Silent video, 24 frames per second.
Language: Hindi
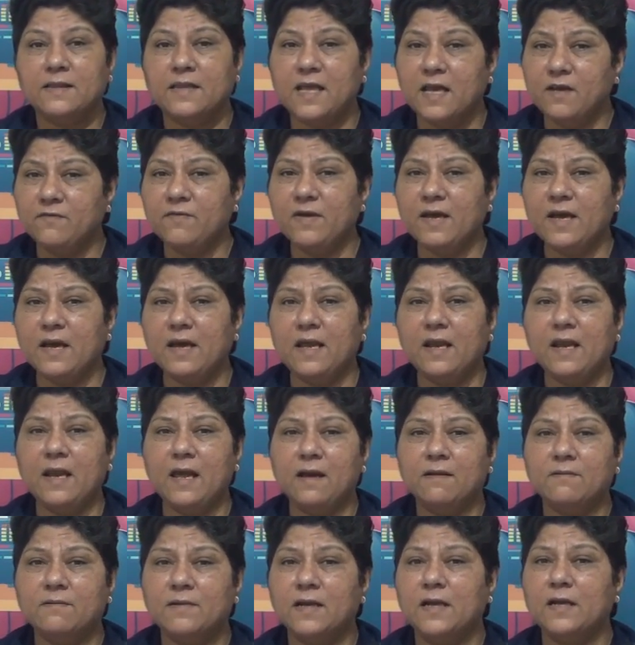देवी
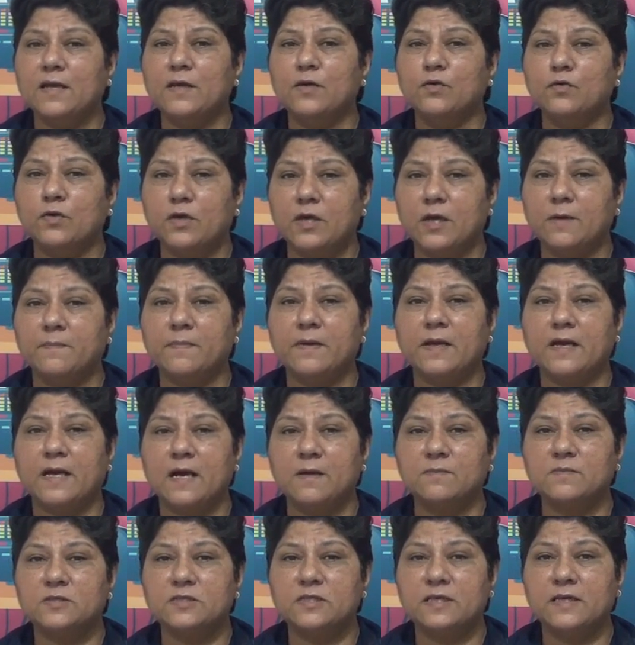अहिल्या नहीं रुकी अपने
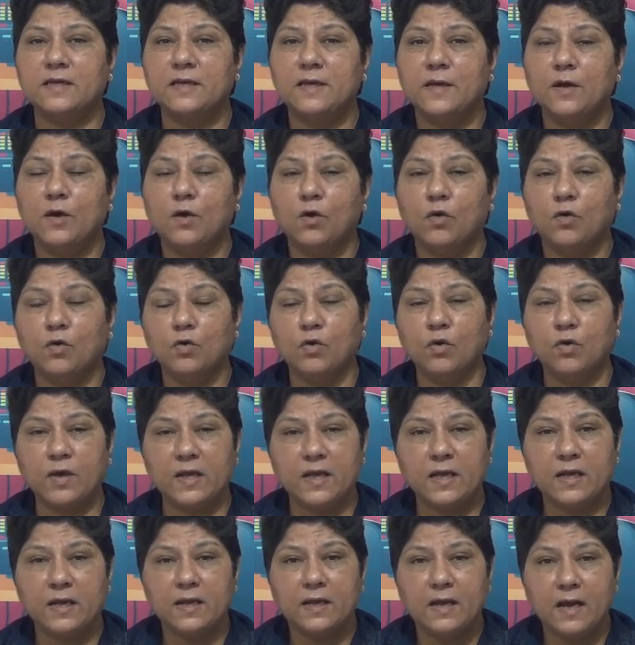काम से
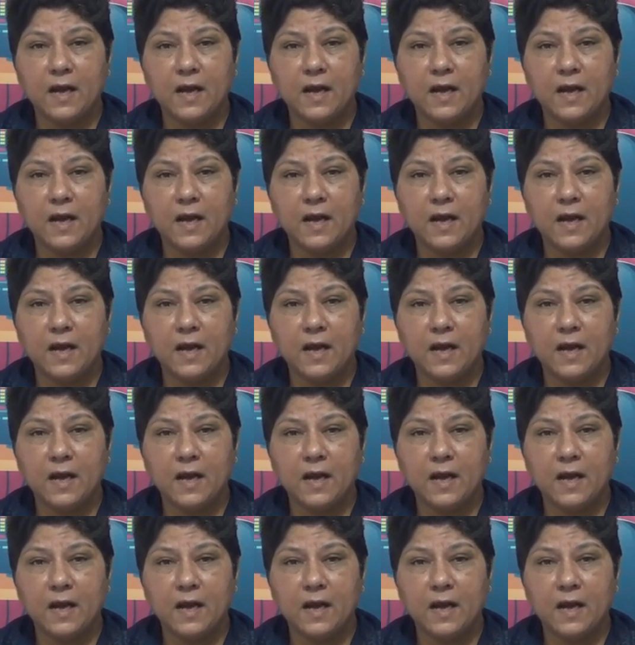उन्होंने